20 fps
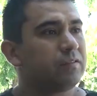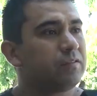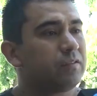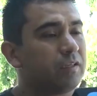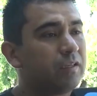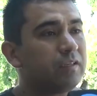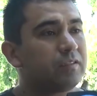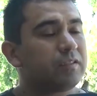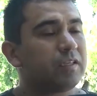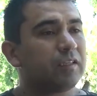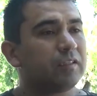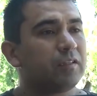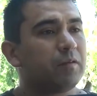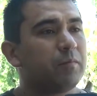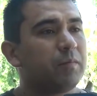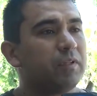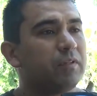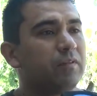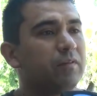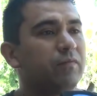Sí,
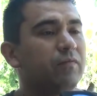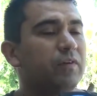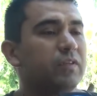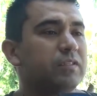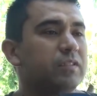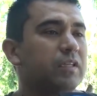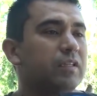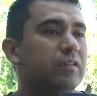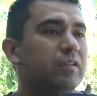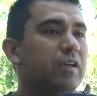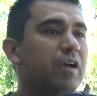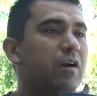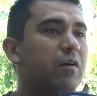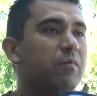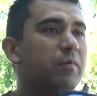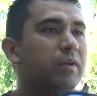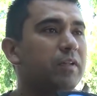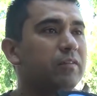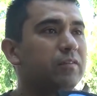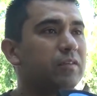exactamente. Fue en
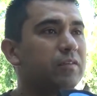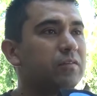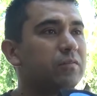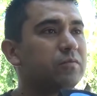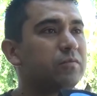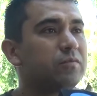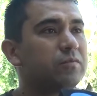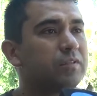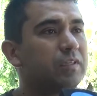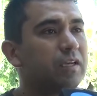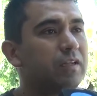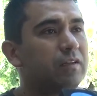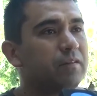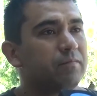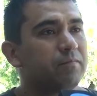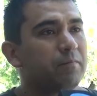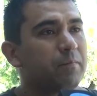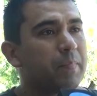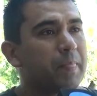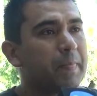Santiago por el estallido
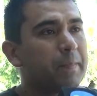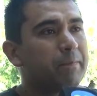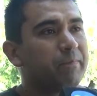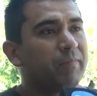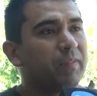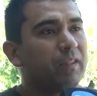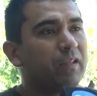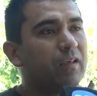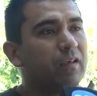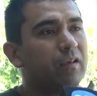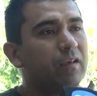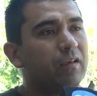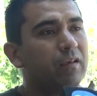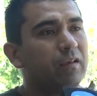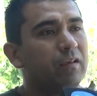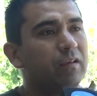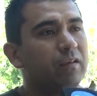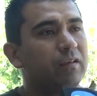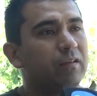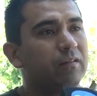social.
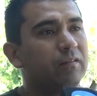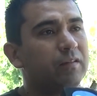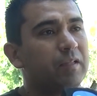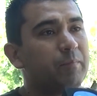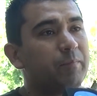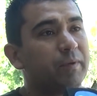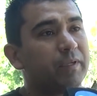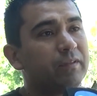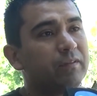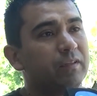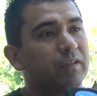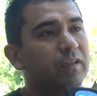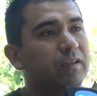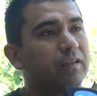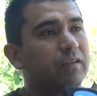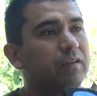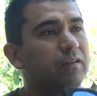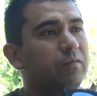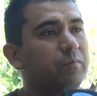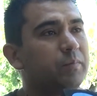Eh, desperté
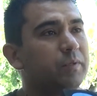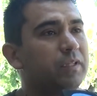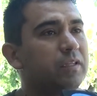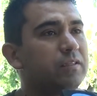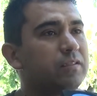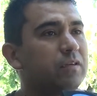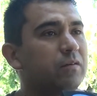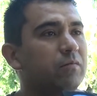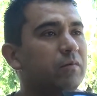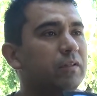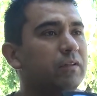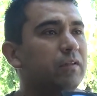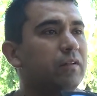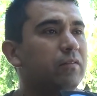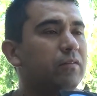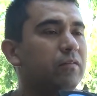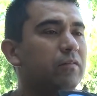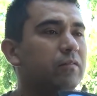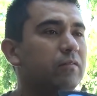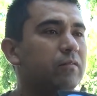en el Hospital San Juan
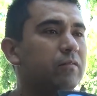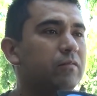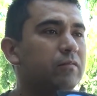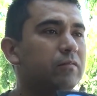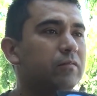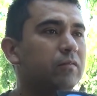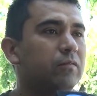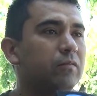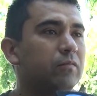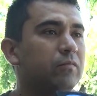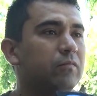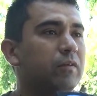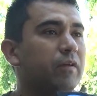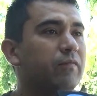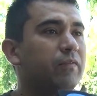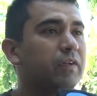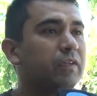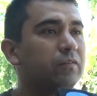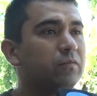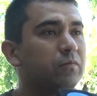de Dios con
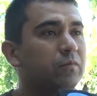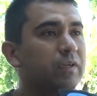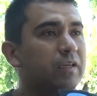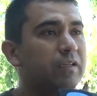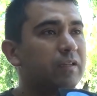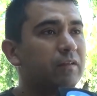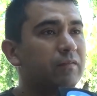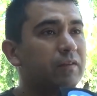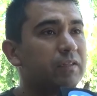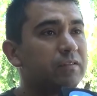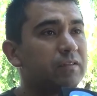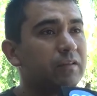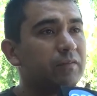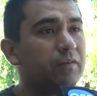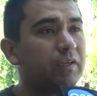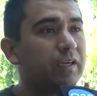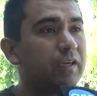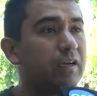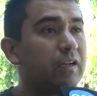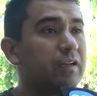una fractura a nivel
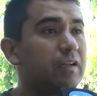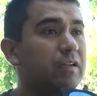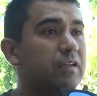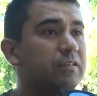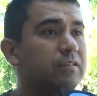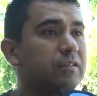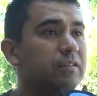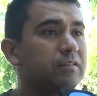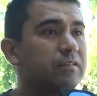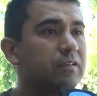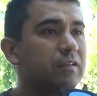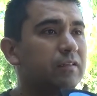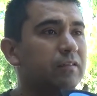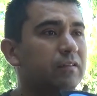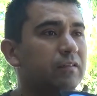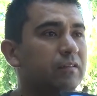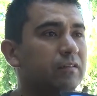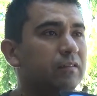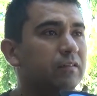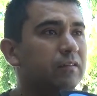cervical en la
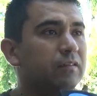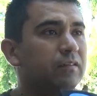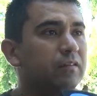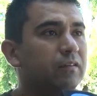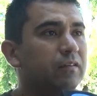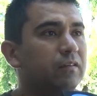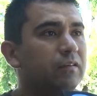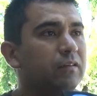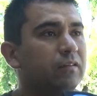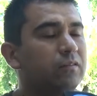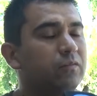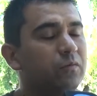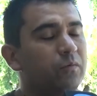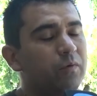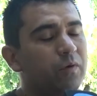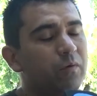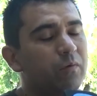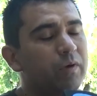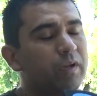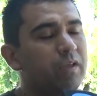C7.
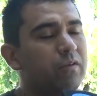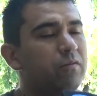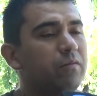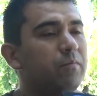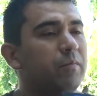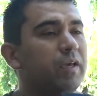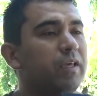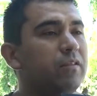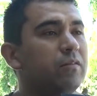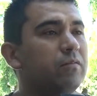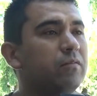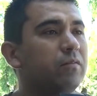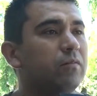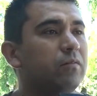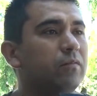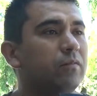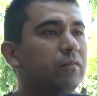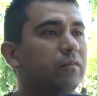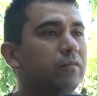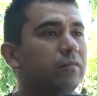Estuve un año y medio
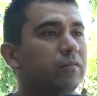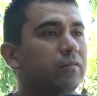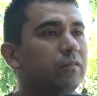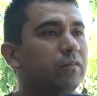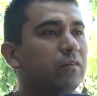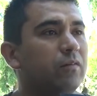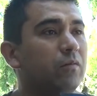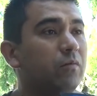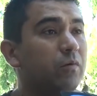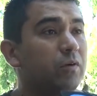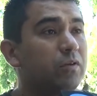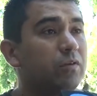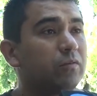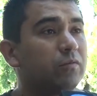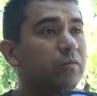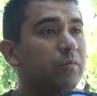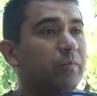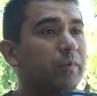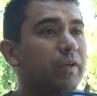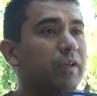con, con cuello
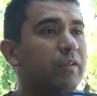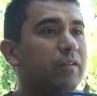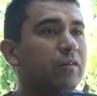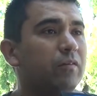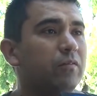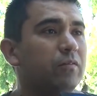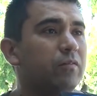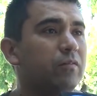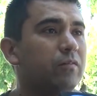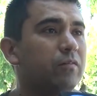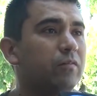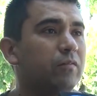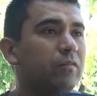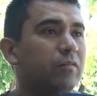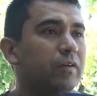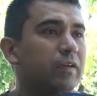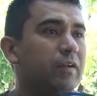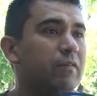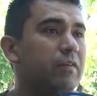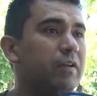ortopédico,
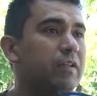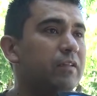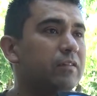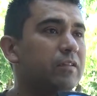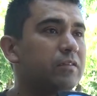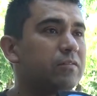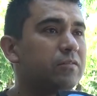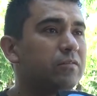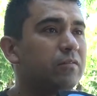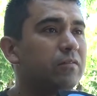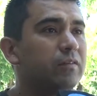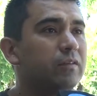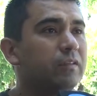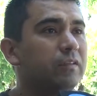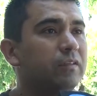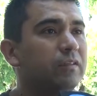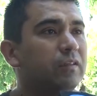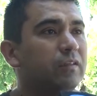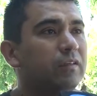con rehabilitación